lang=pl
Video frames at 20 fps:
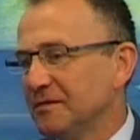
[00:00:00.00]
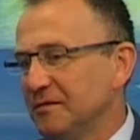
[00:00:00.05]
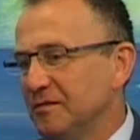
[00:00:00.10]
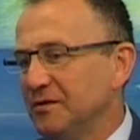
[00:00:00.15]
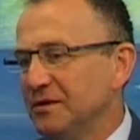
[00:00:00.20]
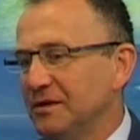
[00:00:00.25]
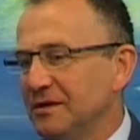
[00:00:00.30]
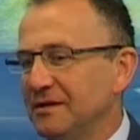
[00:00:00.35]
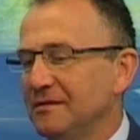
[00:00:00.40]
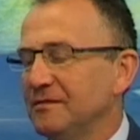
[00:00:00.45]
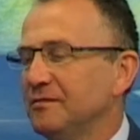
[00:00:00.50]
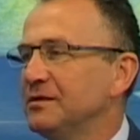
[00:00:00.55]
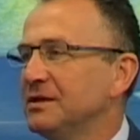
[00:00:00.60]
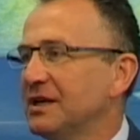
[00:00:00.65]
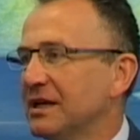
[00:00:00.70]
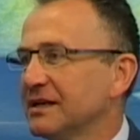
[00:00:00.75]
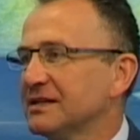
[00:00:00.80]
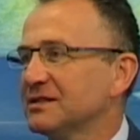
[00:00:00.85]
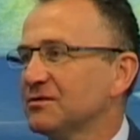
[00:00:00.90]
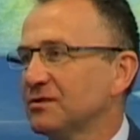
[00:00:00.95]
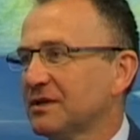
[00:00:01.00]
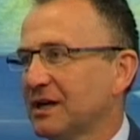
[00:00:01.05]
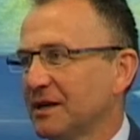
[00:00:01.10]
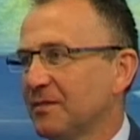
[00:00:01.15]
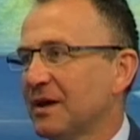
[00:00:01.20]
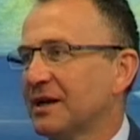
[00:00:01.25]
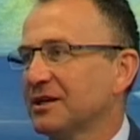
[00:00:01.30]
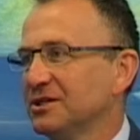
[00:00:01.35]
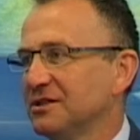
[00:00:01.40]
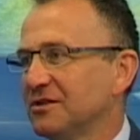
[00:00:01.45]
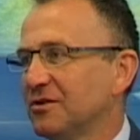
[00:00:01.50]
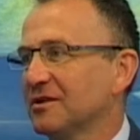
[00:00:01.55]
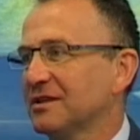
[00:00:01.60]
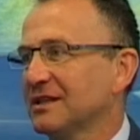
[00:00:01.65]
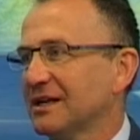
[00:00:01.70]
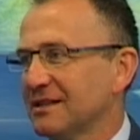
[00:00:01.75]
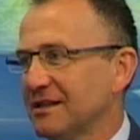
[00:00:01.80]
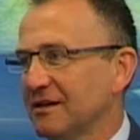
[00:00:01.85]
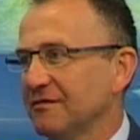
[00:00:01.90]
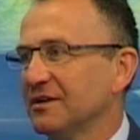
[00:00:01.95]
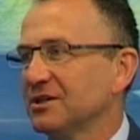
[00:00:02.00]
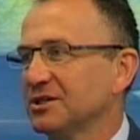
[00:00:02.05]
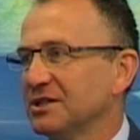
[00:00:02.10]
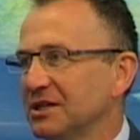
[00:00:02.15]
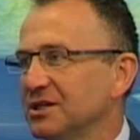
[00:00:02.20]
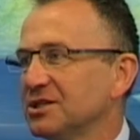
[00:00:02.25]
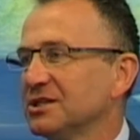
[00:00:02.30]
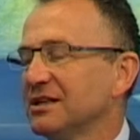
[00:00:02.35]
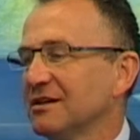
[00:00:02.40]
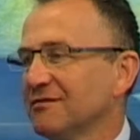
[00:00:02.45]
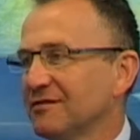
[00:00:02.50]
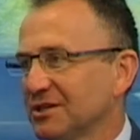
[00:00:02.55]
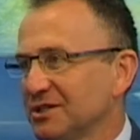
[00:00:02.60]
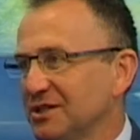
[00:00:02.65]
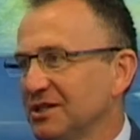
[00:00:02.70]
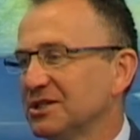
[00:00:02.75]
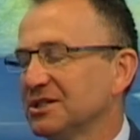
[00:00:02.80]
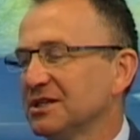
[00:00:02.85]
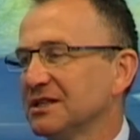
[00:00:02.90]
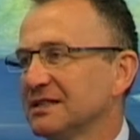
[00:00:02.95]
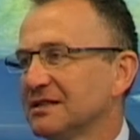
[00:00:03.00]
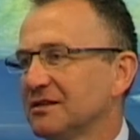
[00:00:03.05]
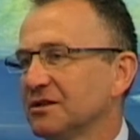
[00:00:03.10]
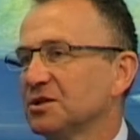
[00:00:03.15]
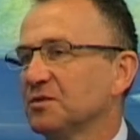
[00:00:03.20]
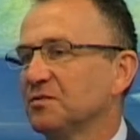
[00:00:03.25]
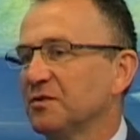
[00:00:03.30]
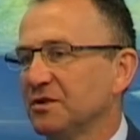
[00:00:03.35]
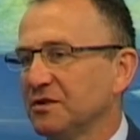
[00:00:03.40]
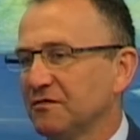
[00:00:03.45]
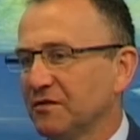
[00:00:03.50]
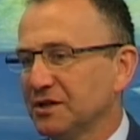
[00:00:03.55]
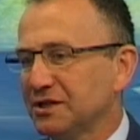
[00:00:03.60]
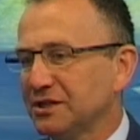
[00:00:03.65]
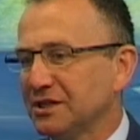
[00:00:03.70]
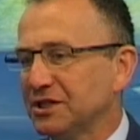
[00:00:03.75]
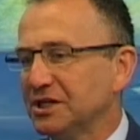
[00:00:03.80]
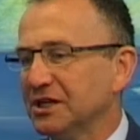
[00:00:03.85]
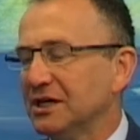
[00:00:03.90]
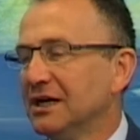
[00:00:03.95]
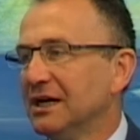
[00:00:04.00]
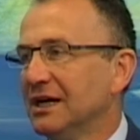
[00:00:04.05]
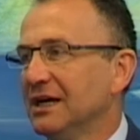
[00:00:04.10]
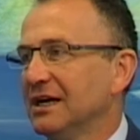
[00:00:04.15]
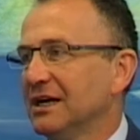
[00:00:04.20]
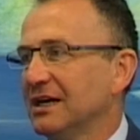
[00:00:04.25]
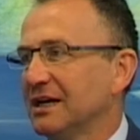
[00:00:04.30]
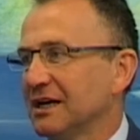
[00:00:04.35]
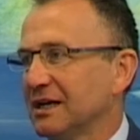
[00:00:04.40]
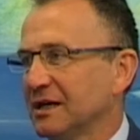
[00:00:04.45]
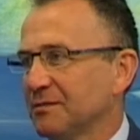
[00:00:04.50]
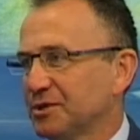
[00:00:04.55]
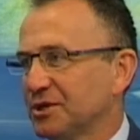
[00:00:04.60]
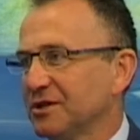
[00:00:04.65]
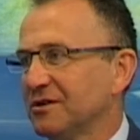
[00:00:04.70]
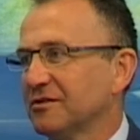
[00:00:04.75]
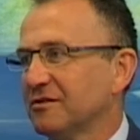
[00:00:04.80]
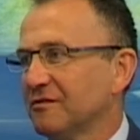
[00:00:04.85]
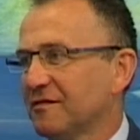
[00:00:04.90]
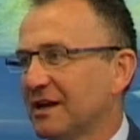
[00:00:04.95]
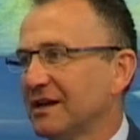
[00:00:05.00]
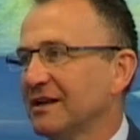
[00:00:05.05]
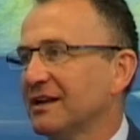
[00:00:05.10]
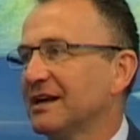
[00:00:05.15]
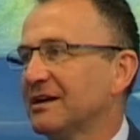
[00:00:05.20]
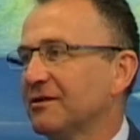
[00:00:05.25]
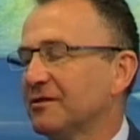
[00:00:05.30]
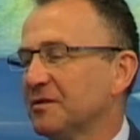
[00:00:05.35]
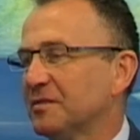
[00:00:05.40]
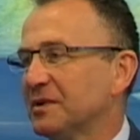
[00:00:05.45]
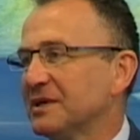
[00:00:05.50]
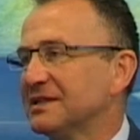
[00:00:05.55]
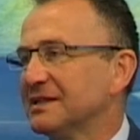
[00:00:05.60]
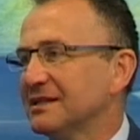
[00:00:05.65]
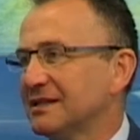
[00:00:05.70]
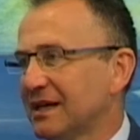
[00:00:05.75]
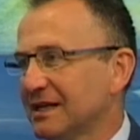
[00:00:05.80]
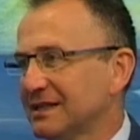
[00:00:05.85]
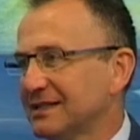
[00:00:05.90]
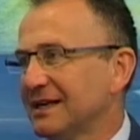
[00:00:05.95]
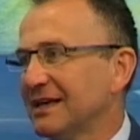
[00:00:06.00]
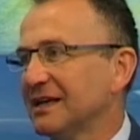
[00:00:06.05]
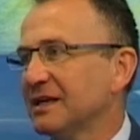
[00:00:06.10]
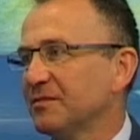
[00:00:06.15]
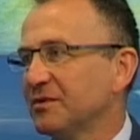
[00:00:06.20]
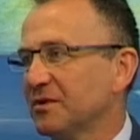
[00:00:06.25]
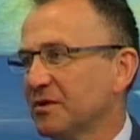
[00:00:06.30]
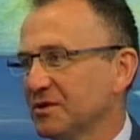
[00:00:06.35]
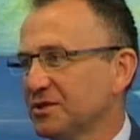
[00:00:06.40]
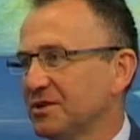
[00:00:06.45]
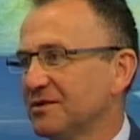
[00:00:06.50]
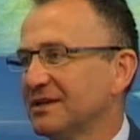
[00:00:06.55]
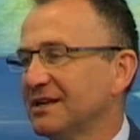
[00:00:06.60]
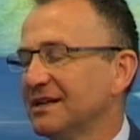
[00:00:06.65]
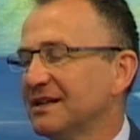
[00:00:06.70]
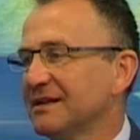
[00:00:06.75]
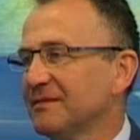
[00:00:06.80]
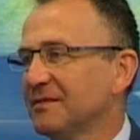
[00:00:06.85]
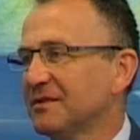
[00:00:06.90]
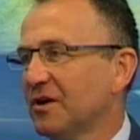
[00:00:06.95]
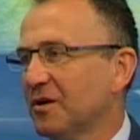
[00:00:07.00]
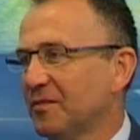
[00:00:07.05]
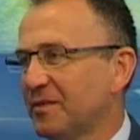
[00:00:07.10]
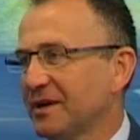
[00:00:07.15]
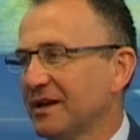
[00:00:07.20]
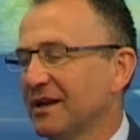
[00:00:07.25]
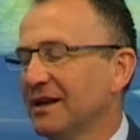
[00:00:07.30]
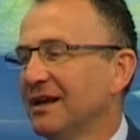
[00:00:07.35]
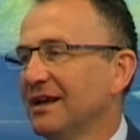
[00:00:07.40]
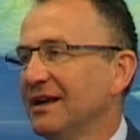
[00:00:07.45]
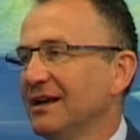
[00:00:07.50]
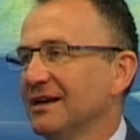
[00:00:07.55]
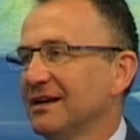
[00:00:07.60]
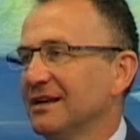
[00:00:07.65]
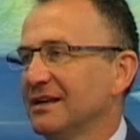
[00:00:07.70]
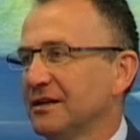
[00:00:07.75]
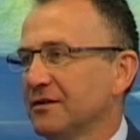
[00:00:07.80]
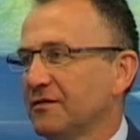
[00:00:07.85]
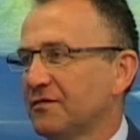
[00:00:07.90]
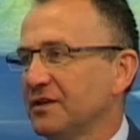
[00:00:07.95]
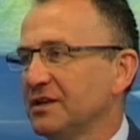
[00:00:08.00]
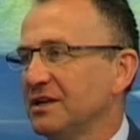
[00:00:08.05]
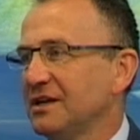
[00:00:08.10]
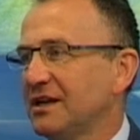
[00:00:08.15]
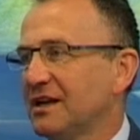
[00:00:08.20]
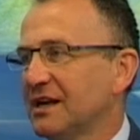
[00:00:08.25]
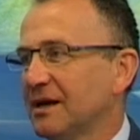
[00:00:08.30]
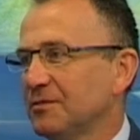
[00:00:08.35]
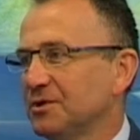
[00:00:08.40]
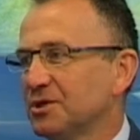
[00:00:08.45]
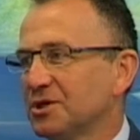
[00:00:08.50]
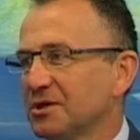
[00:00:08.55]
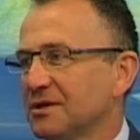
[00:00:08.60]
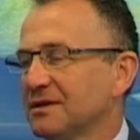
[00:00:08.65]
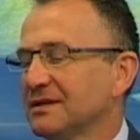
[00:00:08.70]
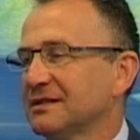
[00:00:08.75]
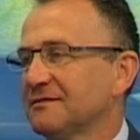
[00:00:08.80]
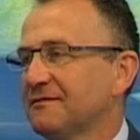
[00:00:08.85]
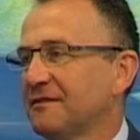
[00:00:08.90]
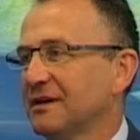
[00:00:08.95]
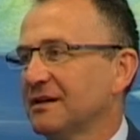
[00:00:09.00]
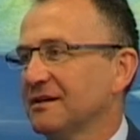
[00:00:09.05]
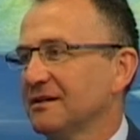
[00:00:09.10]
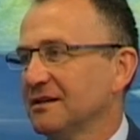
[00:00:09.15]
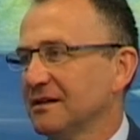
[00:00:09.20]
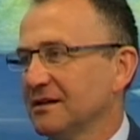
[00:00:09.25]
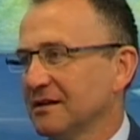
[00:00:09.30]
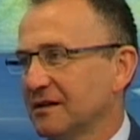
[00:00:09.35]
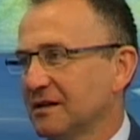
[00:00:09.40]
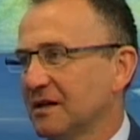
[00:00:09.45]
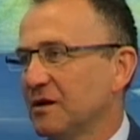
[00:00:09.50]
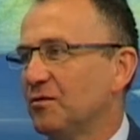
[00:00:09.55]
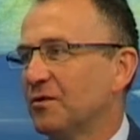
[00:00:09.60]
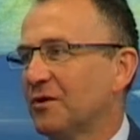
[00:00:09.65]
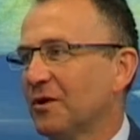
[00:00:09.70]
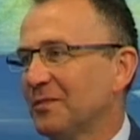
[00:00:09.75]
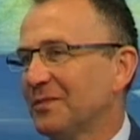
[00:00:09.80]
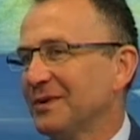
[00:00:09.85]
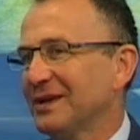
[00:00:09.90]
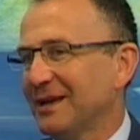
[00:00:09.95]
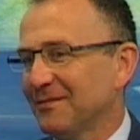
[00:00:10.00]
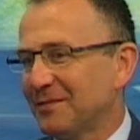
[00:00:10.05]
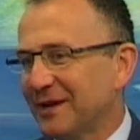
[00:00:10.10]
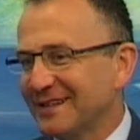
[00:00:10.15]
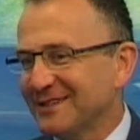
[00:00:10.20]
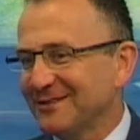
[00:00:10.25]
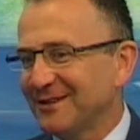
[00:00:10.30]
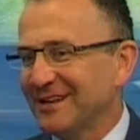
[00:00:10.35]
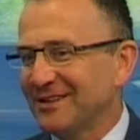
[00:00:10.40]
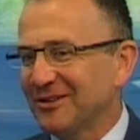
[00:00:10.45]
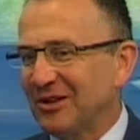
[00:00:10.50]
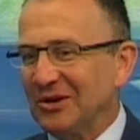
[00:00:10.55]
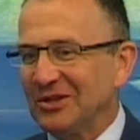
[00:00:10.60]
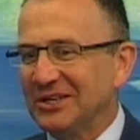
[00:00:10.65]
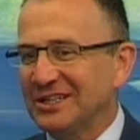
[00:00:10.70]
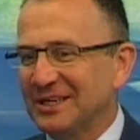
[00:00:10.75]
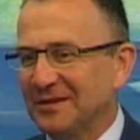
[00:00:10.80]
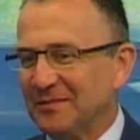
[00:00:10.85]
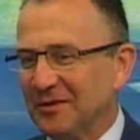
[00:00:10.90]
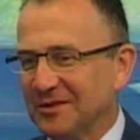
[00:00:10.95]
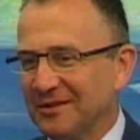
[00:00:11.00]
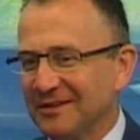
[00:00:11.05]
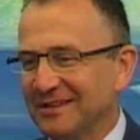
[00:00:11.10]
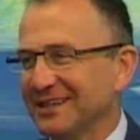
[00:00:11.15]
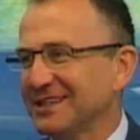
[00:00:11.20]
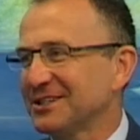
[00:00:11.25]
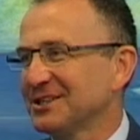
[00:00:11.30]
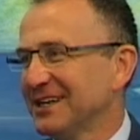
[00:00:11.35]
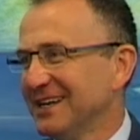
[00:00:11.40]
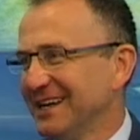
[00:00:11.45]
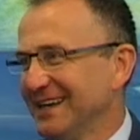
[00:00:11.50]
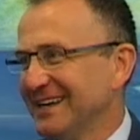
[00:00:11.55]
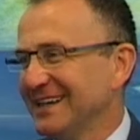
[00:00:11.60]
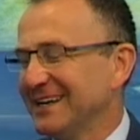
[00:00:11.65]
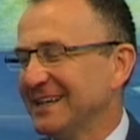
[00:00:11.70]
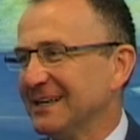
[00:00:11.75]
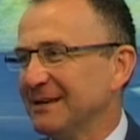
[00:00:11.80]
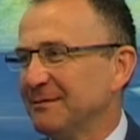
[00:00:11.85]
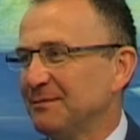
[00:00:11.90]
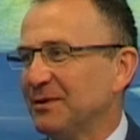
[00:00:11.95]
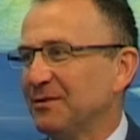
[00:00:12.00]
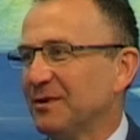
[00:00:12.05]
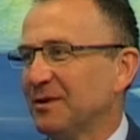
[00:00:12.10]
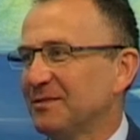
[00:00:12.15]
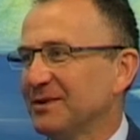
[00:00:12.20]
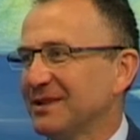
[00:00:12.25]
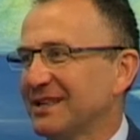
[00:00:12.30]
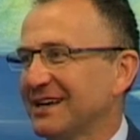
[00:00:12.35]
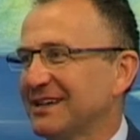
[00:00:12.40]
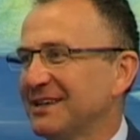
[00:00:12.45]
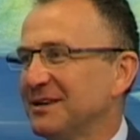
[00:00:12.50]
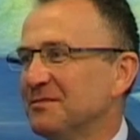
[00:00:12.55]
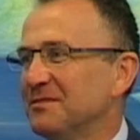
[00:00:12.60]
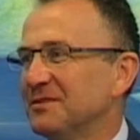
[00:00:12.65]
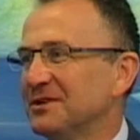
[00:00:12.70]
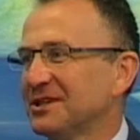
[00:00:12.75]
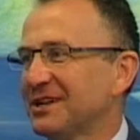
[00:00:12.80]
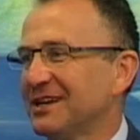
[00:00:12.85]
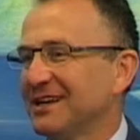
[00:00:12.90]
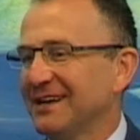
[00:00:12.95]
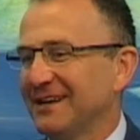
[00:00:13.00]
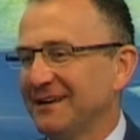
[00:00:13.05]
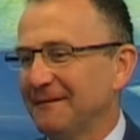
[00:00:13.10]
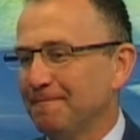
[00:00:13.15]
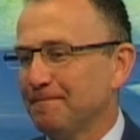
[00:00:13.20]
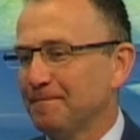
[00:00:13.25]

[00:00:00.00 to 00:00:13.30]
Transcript: i nie jest tutaj Marcin Gottlieb najważniejszy. Najważniejsze jest to, żeby oni właśnie się e, przygotowali jako reprezentacja i by osiągnęli dobry wynik na Mistrzostwach Europy. Ja bardzo na to liczę, bo to też byłoby takim, myślę,